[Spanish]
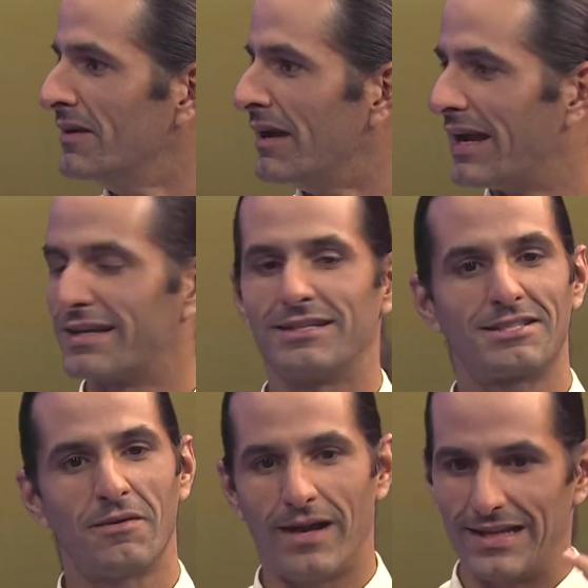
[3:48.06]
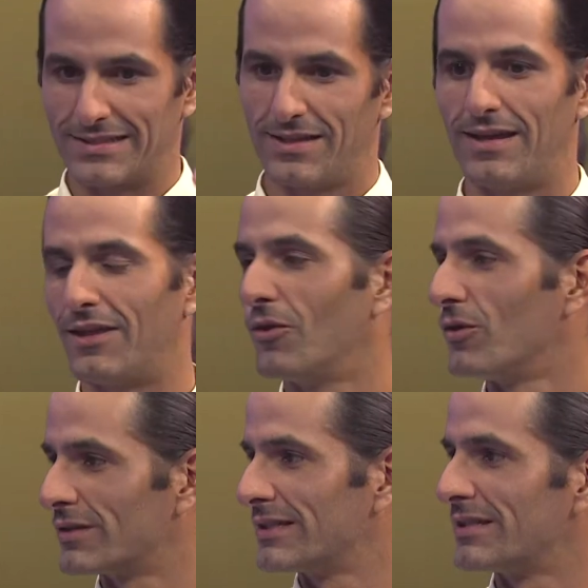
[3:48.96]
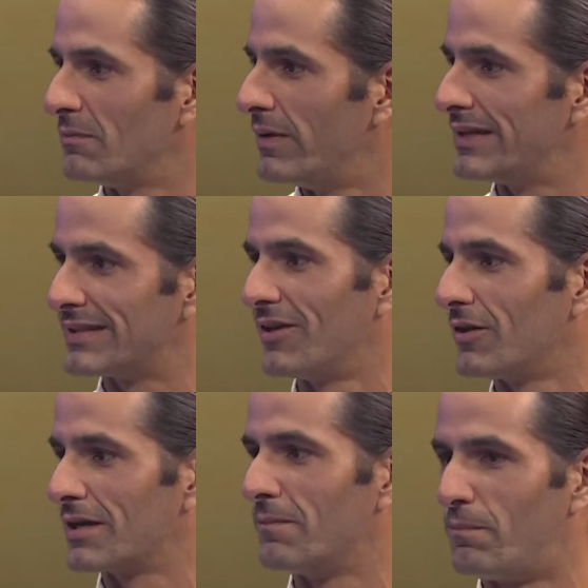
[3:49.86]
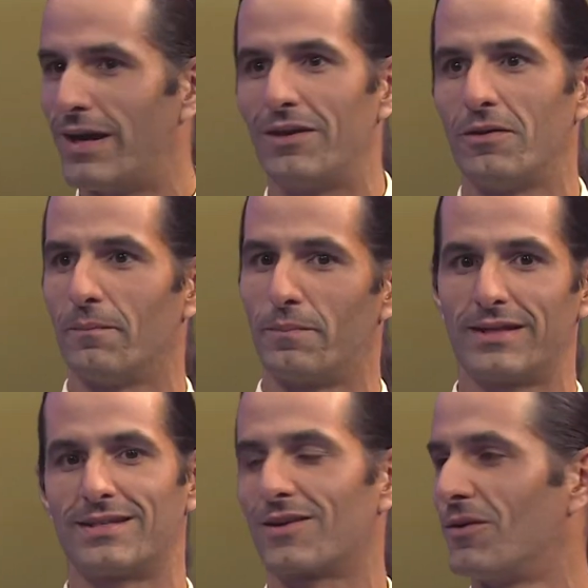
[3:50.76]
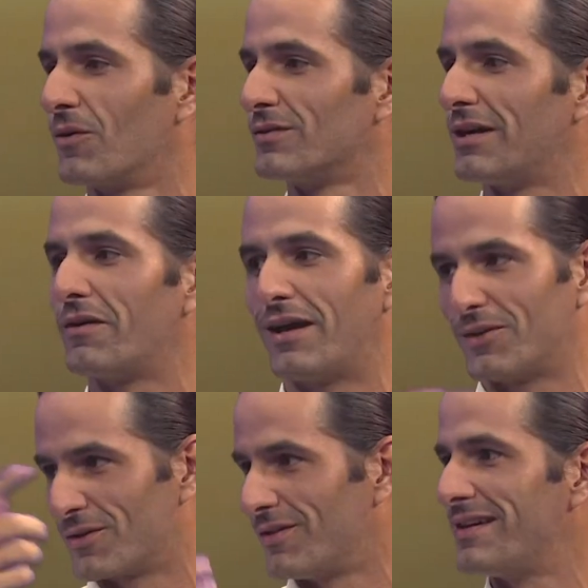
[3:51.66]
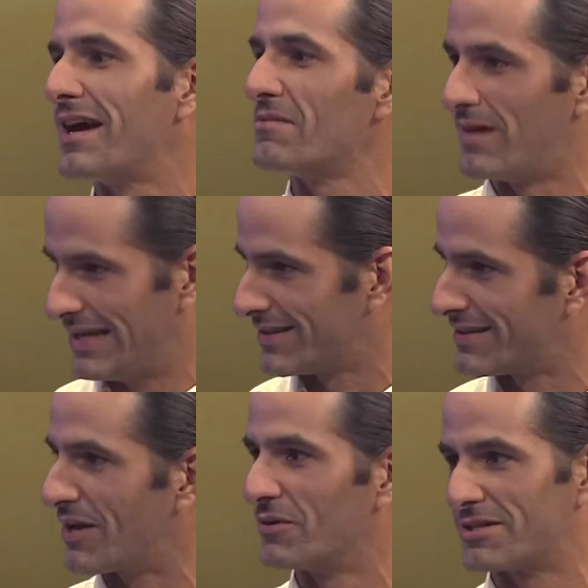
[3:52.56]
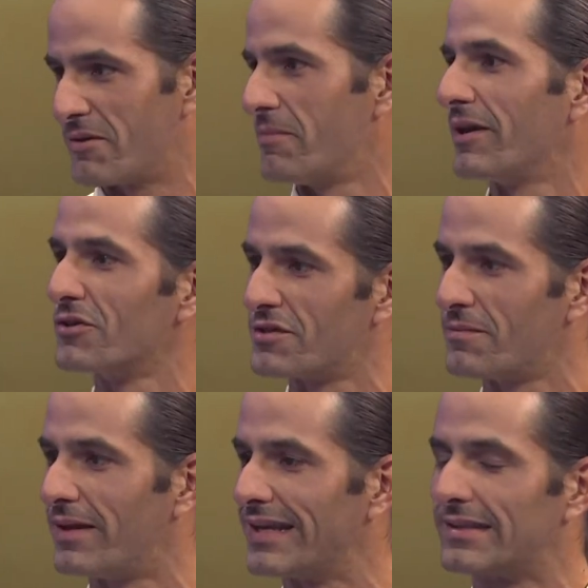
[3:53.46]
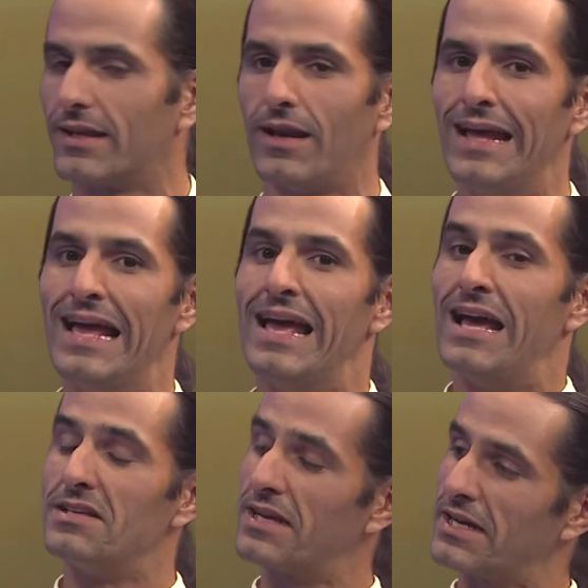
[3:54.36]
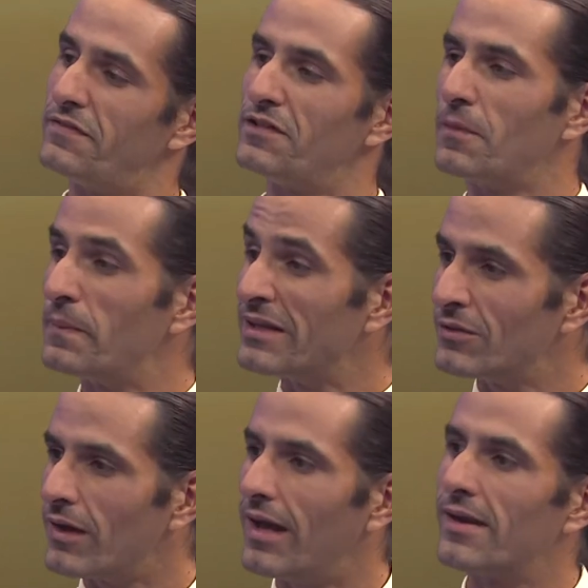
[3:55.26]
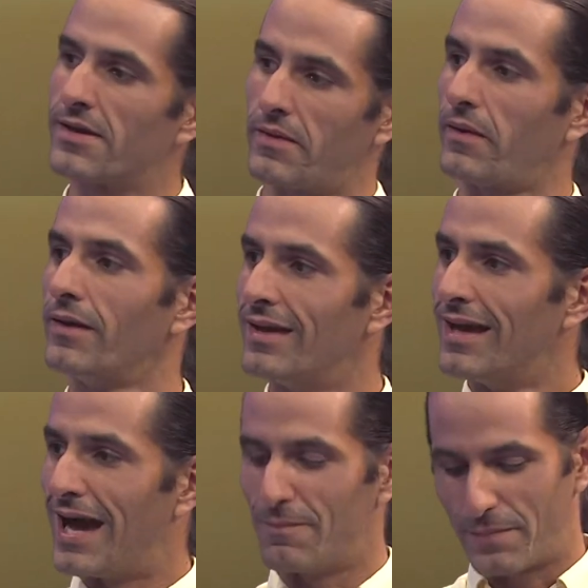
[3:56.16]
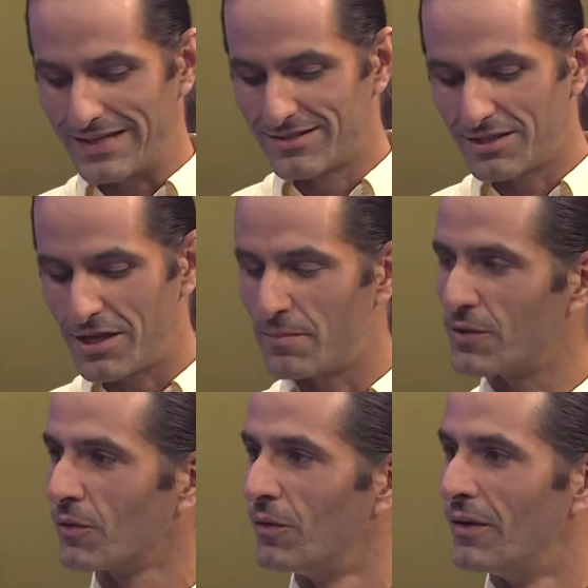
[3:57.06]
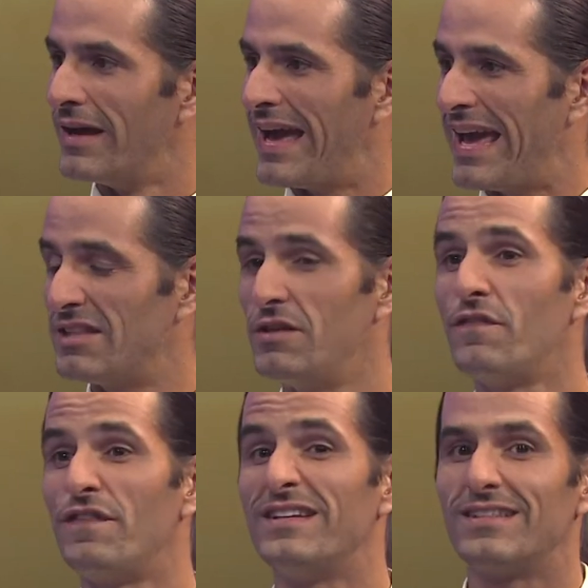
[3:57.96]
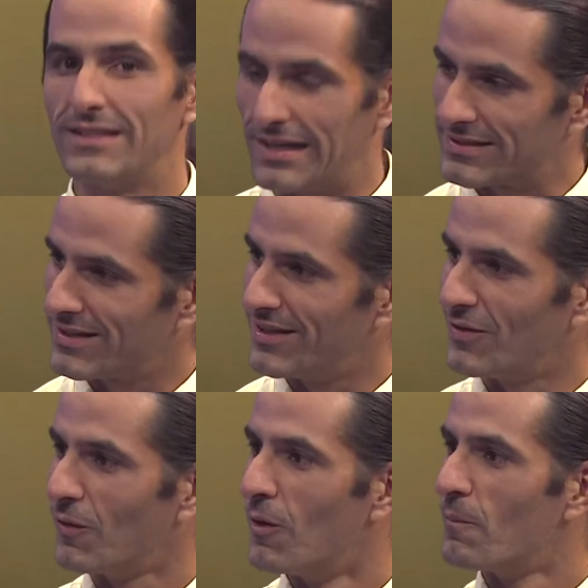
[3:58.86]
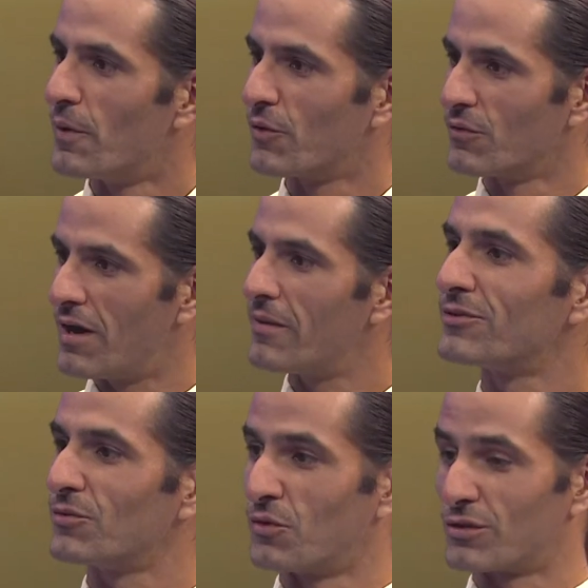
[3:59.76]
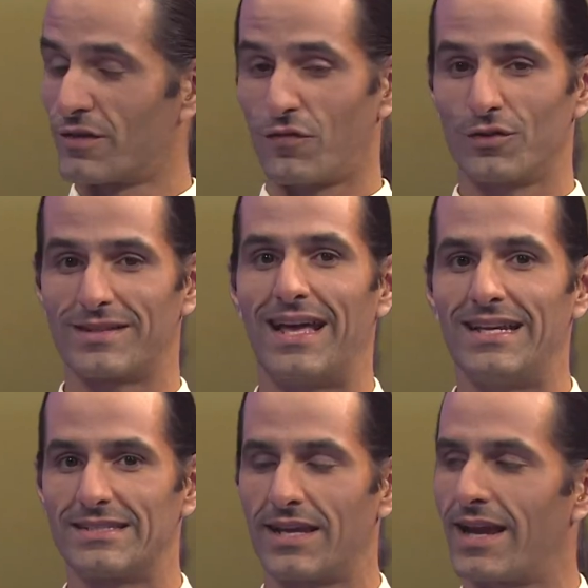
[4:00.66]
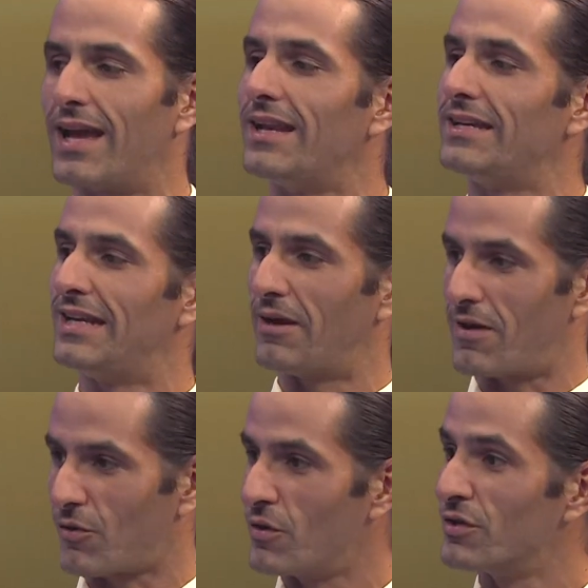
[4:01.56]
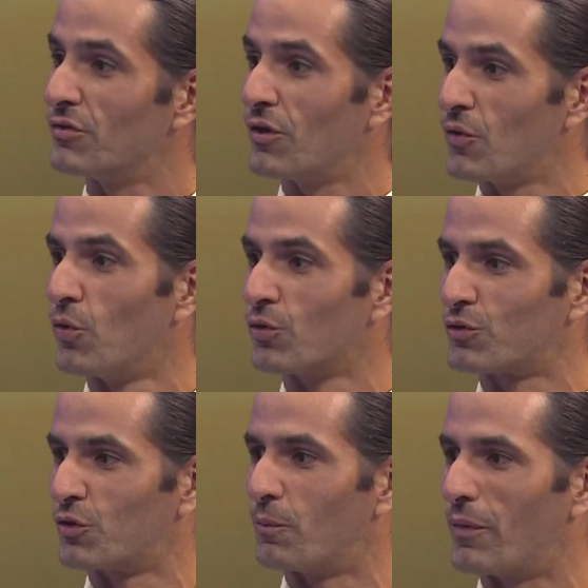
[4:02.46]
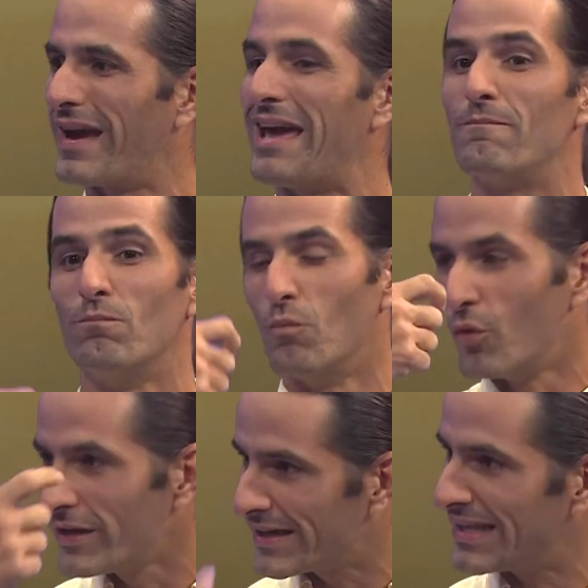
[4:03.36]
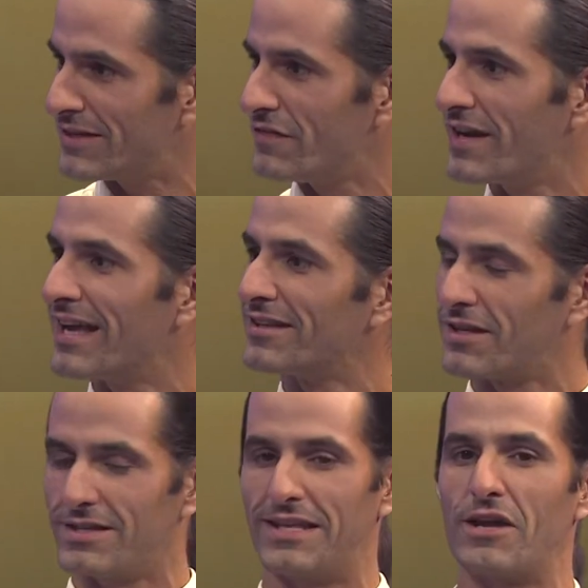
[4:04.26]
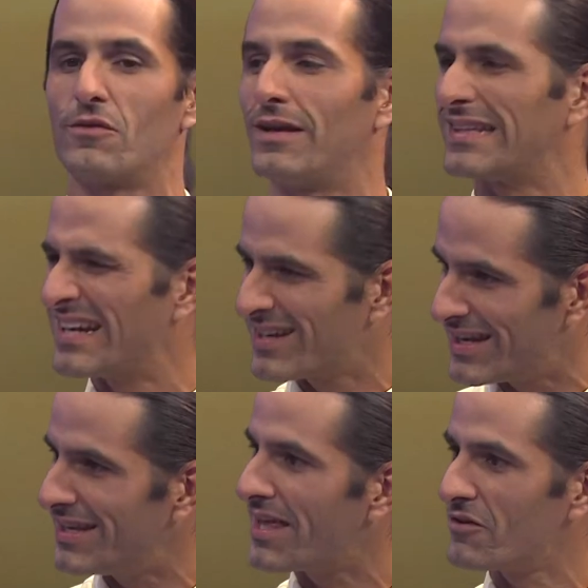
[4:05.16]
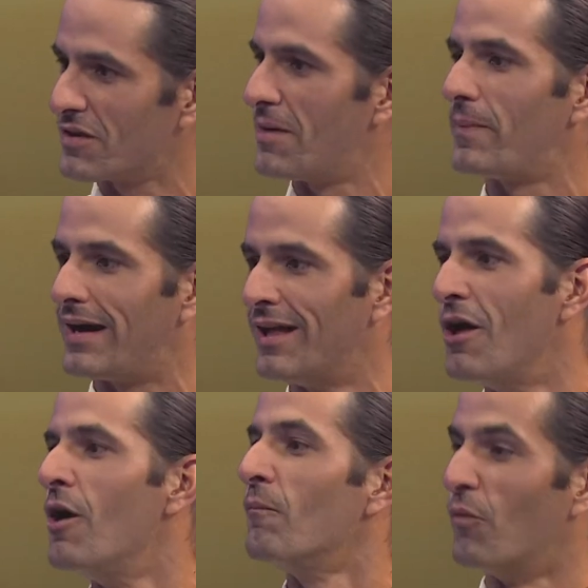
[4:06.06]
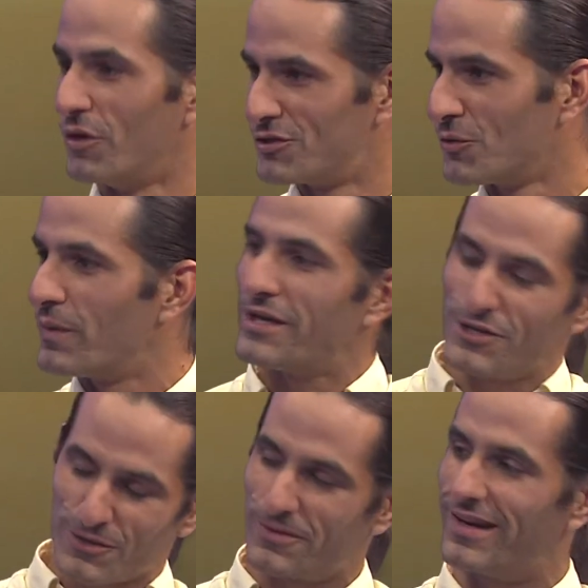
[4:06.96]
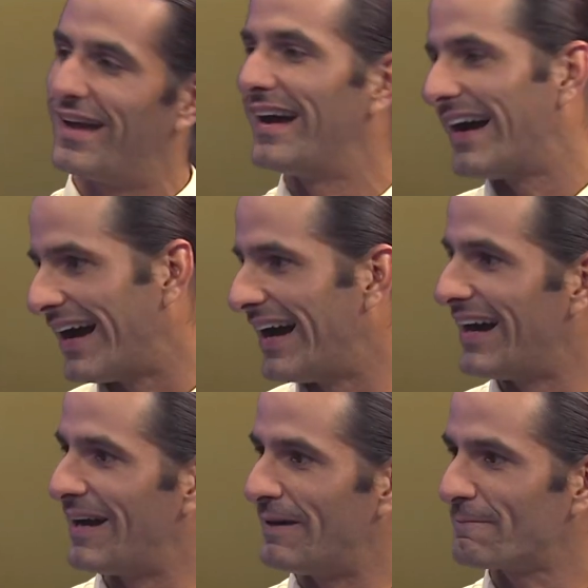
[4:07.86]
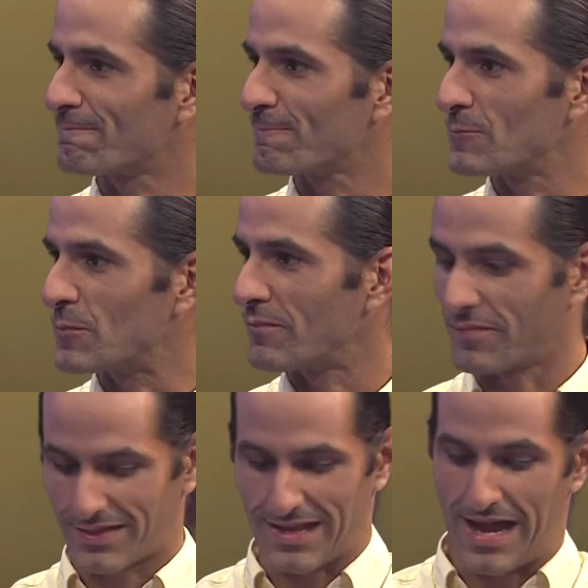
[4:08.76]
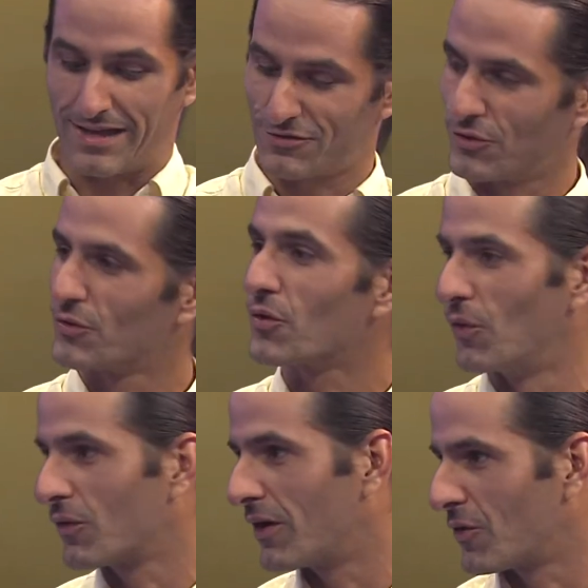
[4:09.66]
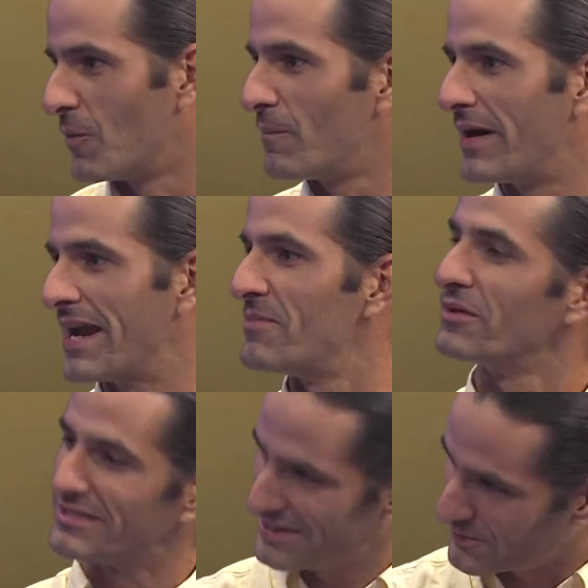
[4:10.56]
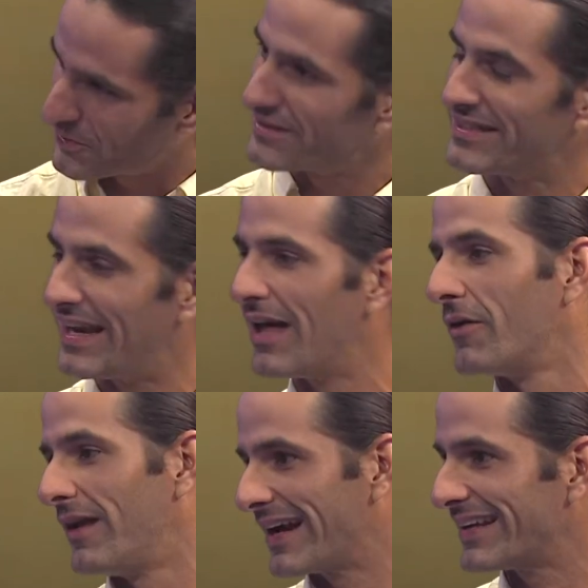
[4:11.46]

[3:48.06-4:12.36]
El que se va, se da dos o tres cervezas, dos o tres palos y empieza con gozo y al otro día hay malestar o esa misma noche hay malestar. El sacrificio espiritual al revés. Al principio es difícil de hacerlo, pero una uno se fortalece en él y le va cogiendo el gusto, pues es muy gratificante y trae una tranquilidad y una paz muy superior, ¿verdad? a a eso otro con que lo comparamos. Así que por ese lado, y ¿verdad?